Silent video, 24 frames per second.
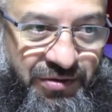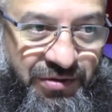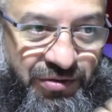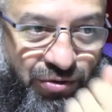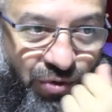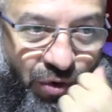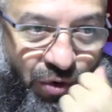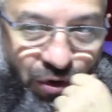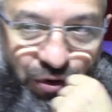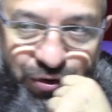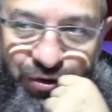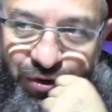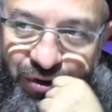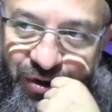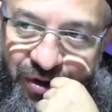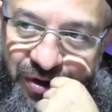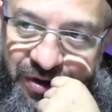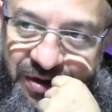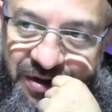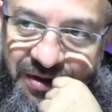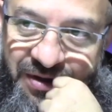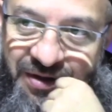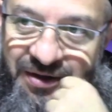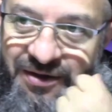Doğru.
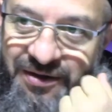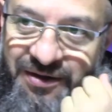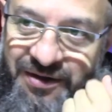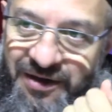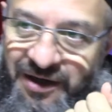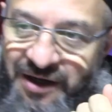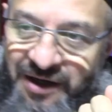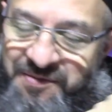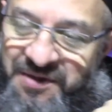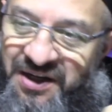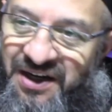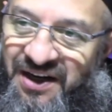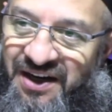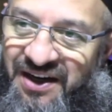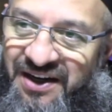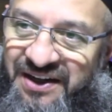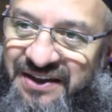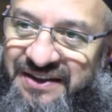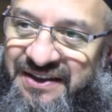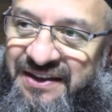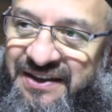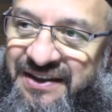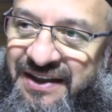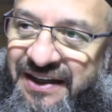Ama
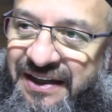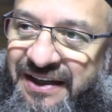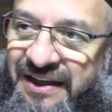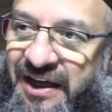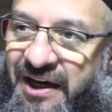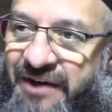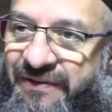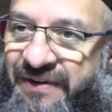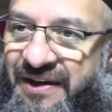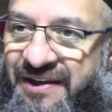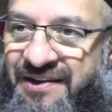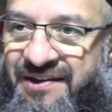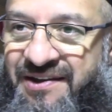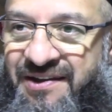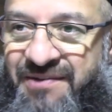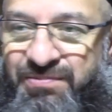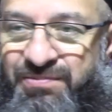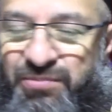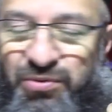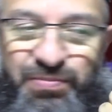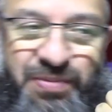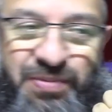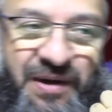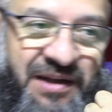ardından ilave etti.
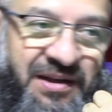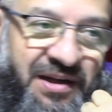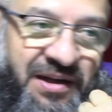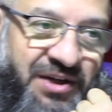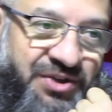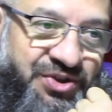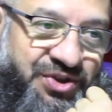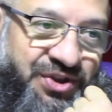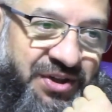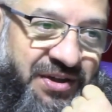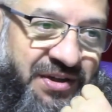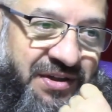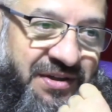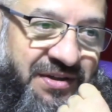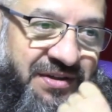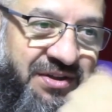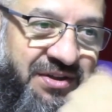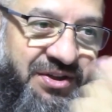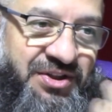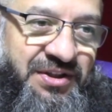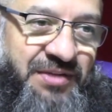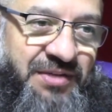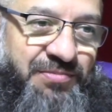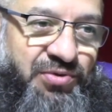Bu bal acı.
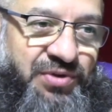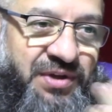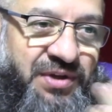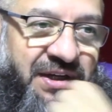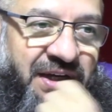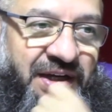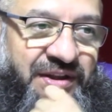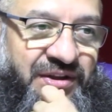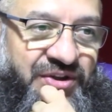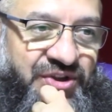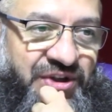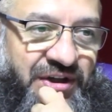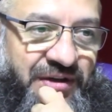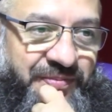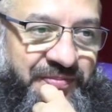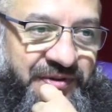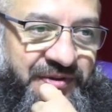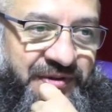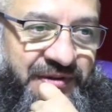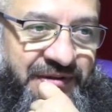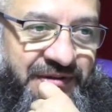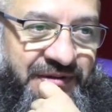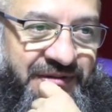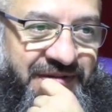İşte burada yanlış yaptı.
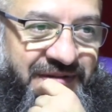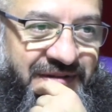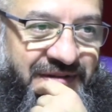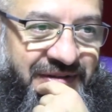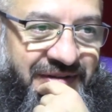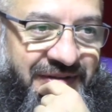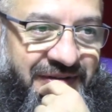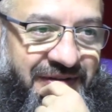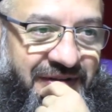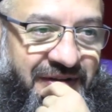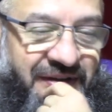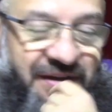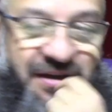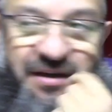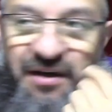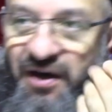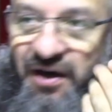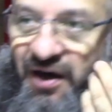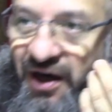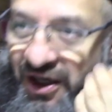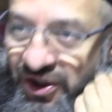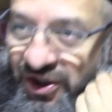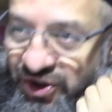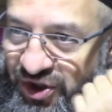
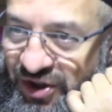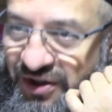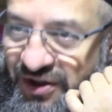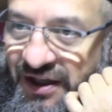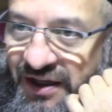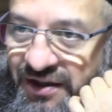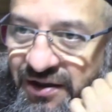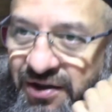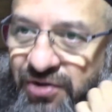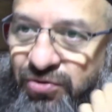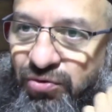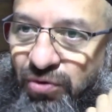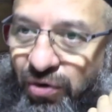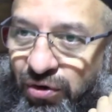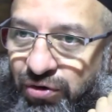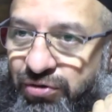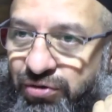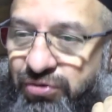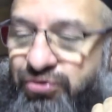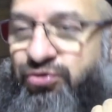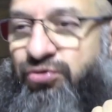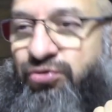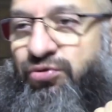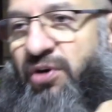Acı dedi
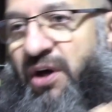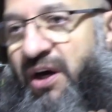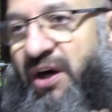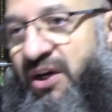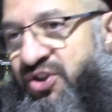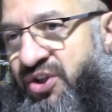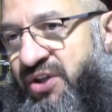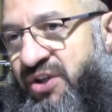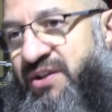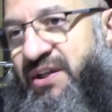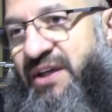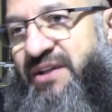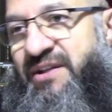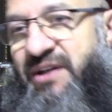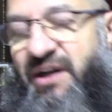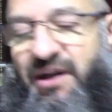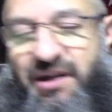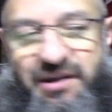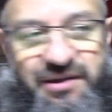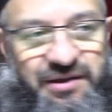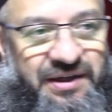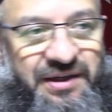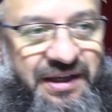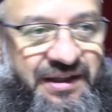doğru. Çünkü acı tadı
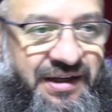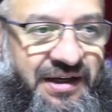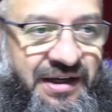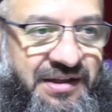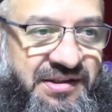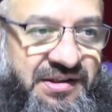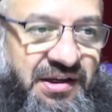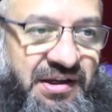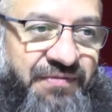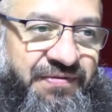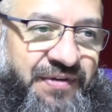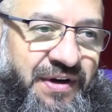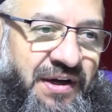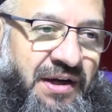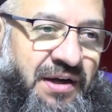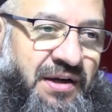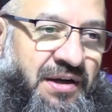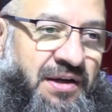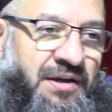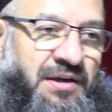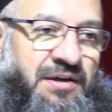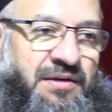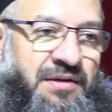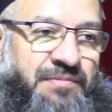aldı. Neden?
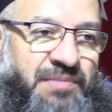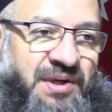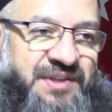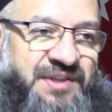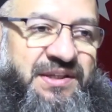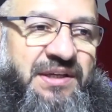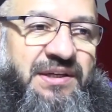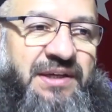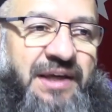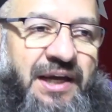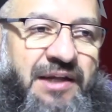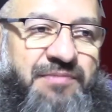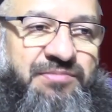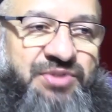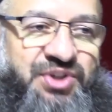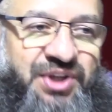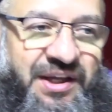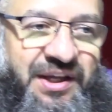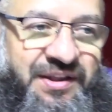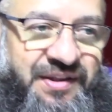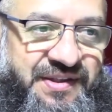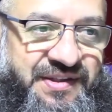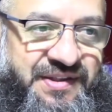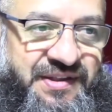Safra baskın gelmiş
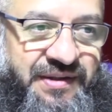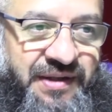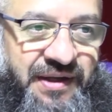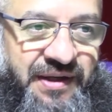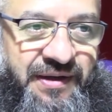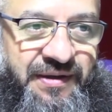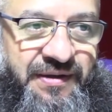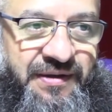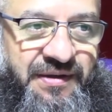kendisinde.